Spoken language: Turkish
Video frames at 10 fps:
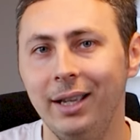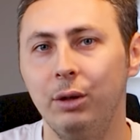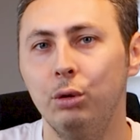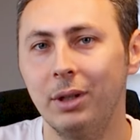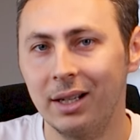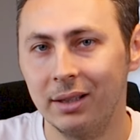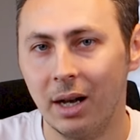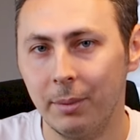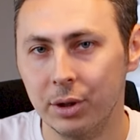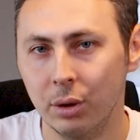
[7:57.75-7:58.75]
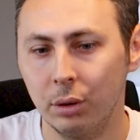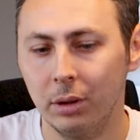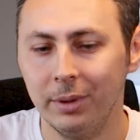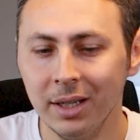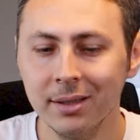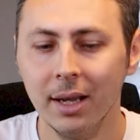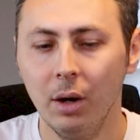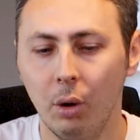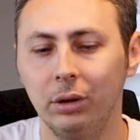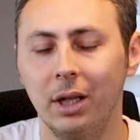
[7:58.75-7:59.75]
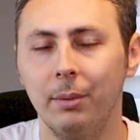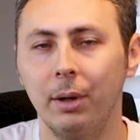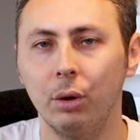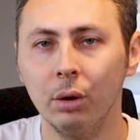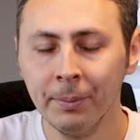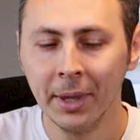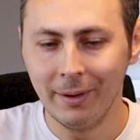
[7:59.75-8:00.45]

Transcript: hangi ürünlerde daha başarılı olabiliriz onlara bakıyorum.